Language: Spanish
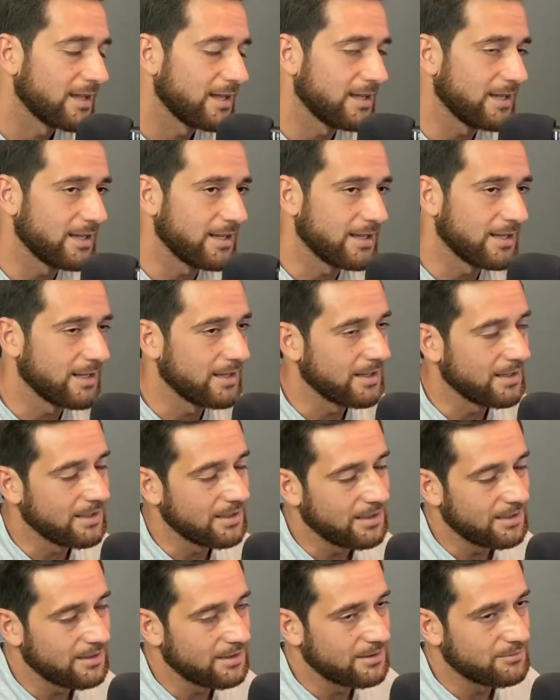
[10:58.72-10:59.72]

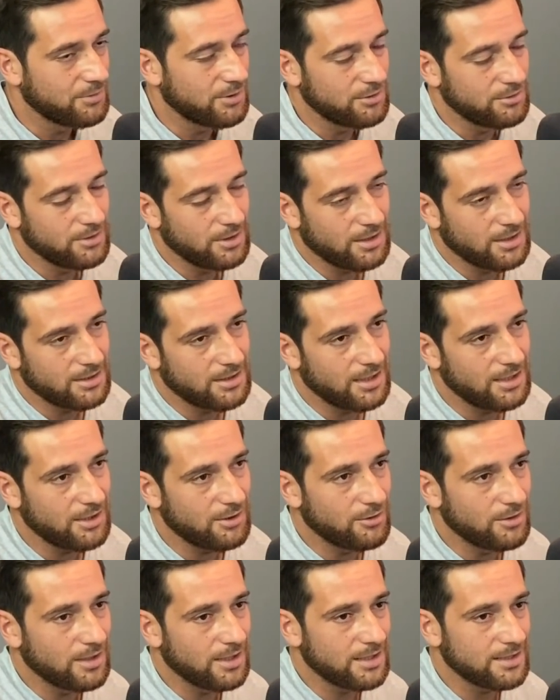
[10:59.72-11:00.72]
y bueno, de que está
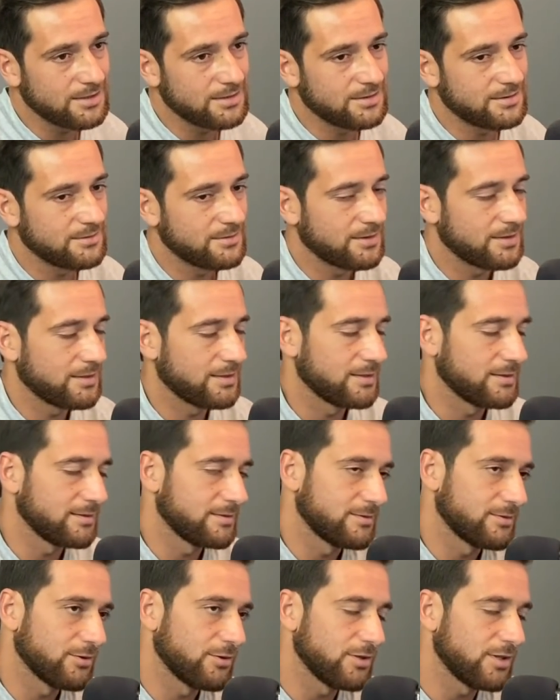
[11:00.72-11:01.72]
Nicolás, eh,
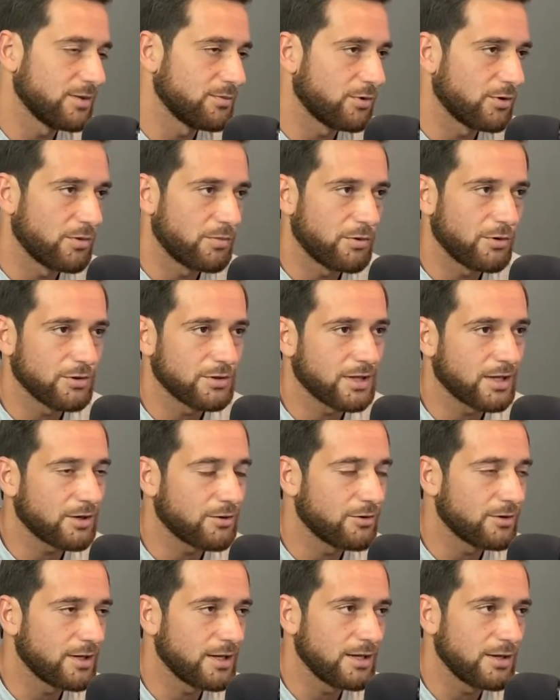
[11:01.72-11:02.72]
todo el tiempo que puedo estar
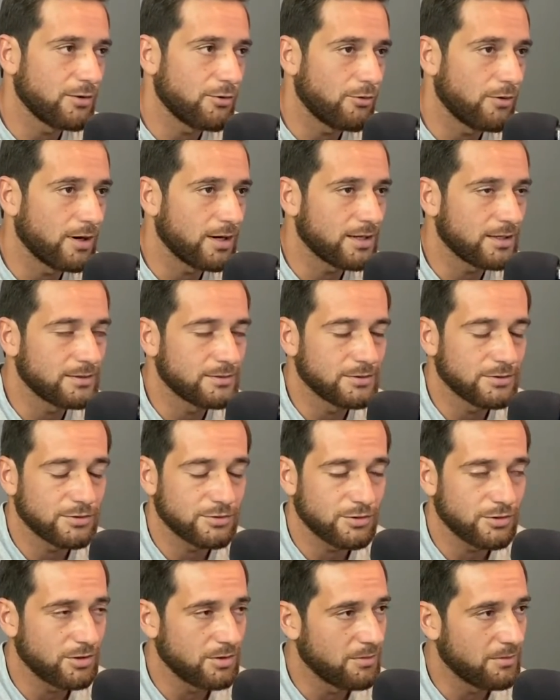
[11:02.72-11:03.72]
con él y jugar, yo
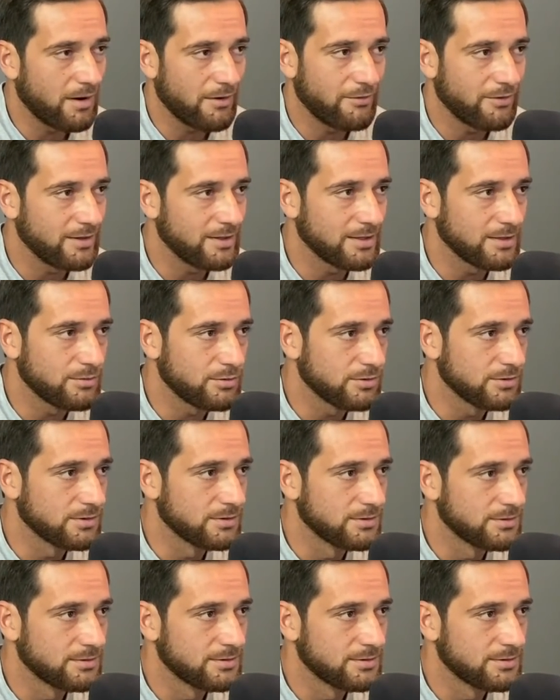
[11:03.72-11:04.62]
soy el más feliz del mundo.